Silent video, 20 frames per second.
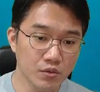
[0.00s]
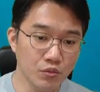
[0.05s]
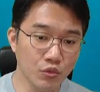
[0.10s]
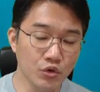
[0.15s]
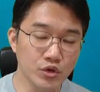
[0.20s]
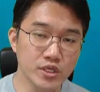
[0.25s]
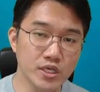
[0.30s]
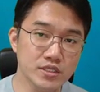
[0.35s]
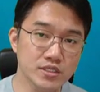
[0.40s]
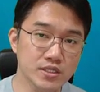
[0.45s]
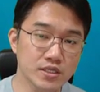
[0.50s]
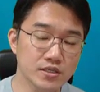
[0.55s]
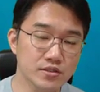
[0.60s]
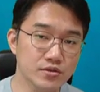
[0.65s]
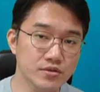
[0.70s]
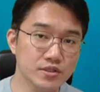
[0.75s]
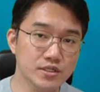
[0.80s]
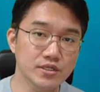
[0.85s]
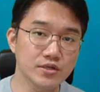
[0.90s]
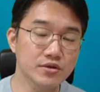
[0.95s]

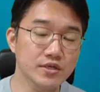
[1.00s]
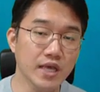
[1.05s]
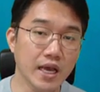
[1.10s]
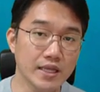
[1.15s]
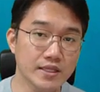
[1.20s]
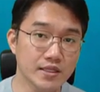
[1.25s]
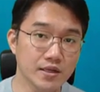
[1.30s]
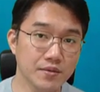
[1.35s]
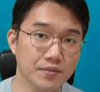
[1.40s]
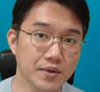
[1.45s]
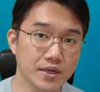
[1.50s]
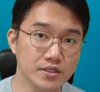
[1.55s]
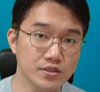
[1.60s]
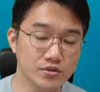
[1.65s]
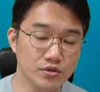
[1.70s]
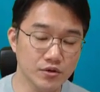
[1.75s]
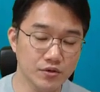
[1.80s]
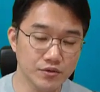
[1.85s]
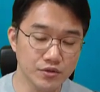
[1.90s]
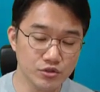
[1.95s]
모이해킹에서는 그런 게 아니란
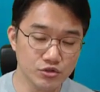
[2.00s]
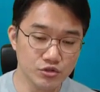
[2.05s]
말이죠